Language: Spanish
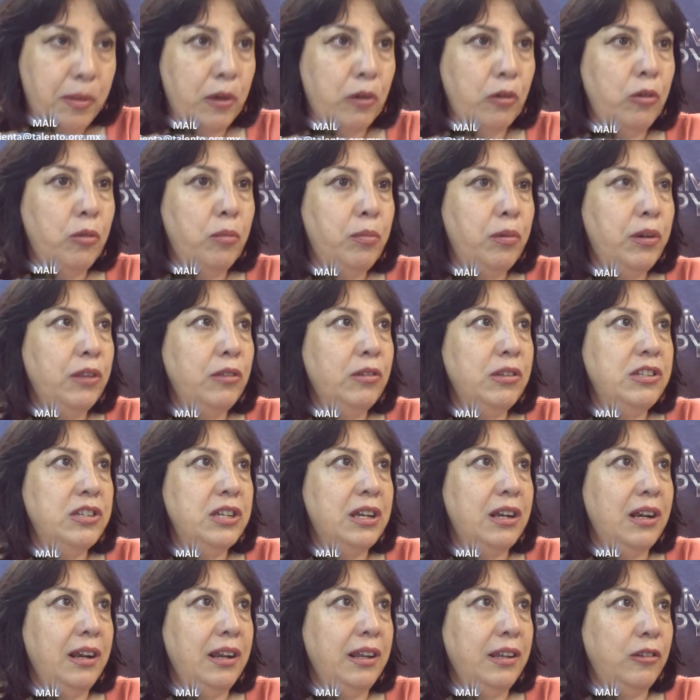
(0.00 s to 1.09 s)
pero no puedo
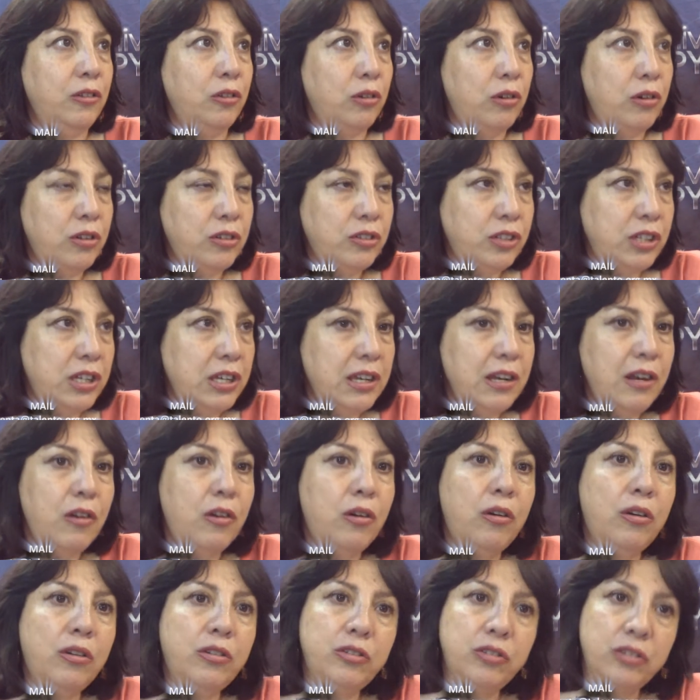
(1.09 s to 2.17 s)
echarle todos los
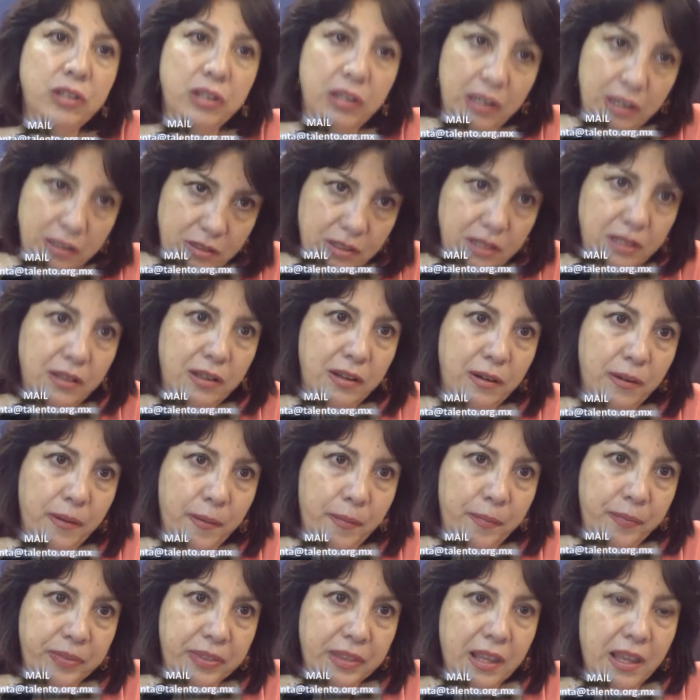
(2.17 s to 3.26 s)
kilos, etc.
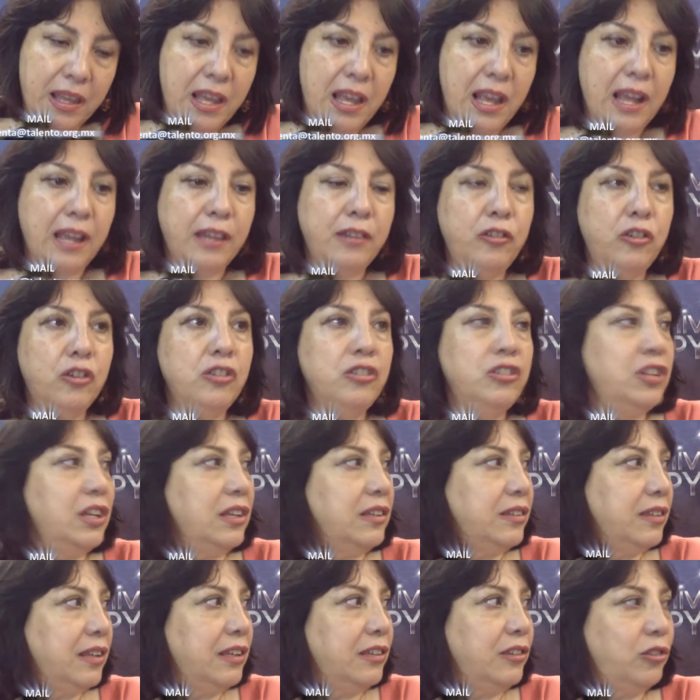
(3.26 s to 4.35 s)
No, pues no.
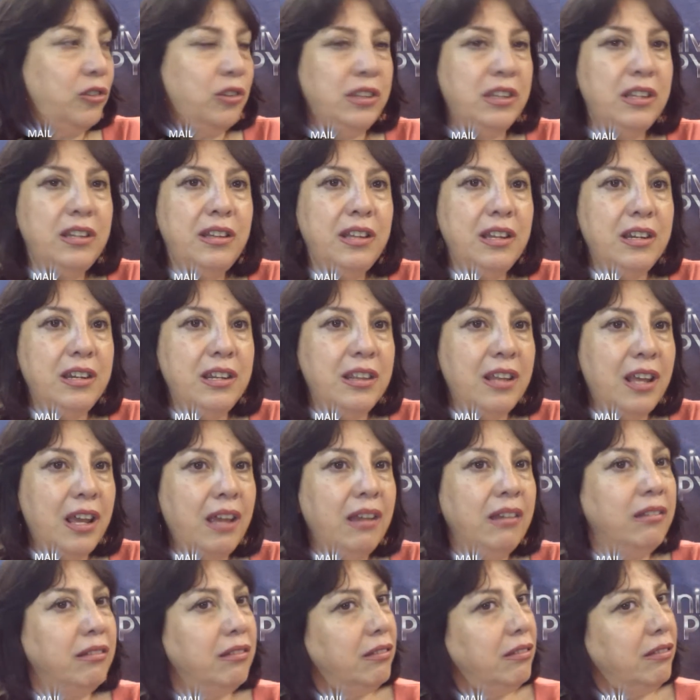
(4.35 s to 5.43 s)
Entonces, estoy
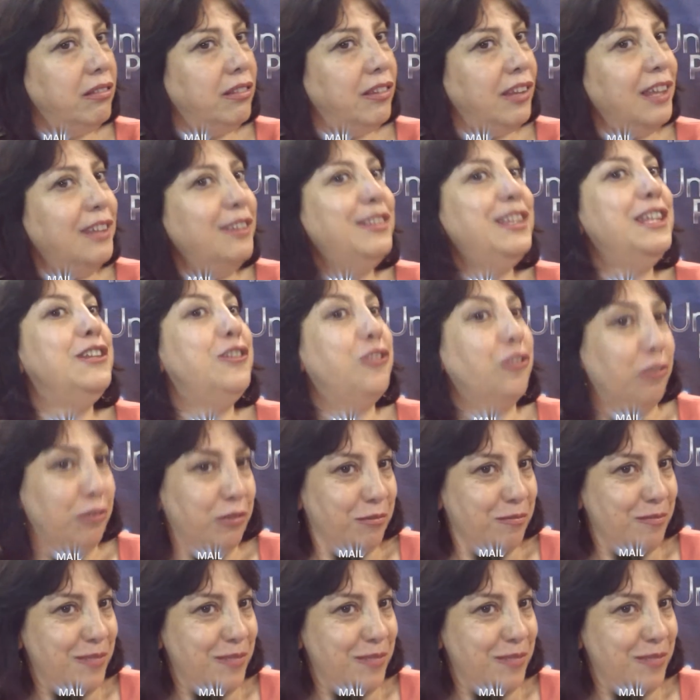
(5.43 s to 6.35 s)
detenida tantito,